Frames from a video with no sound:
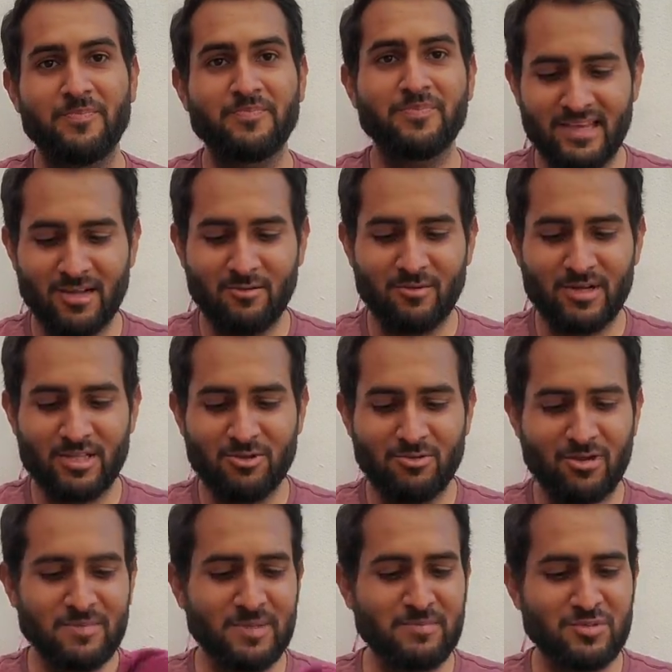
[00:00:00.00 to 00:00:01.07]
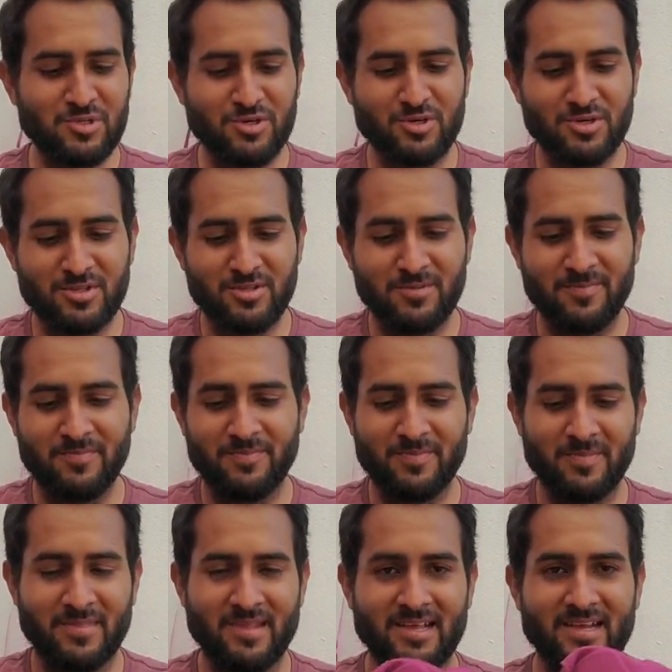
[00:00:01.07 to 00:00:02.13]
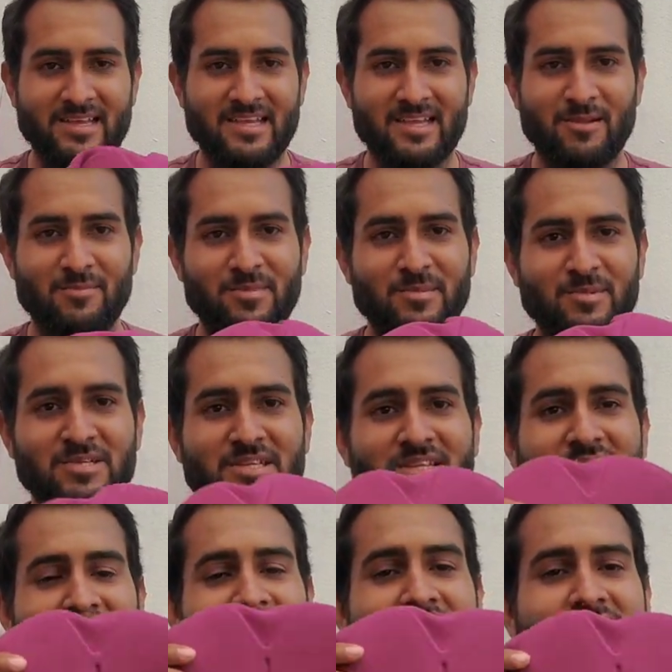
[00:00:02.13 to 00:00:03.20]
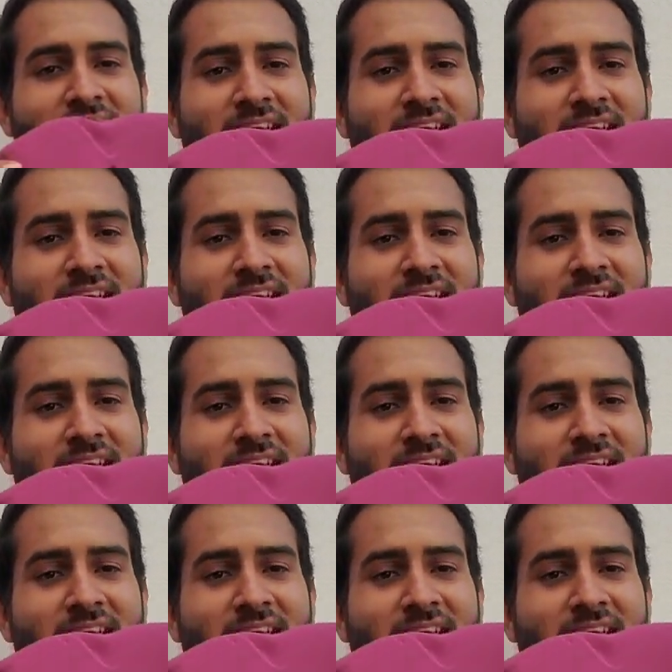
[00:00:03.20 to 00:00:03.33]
Y en cuanto al bip short, aquí lo podemos tener,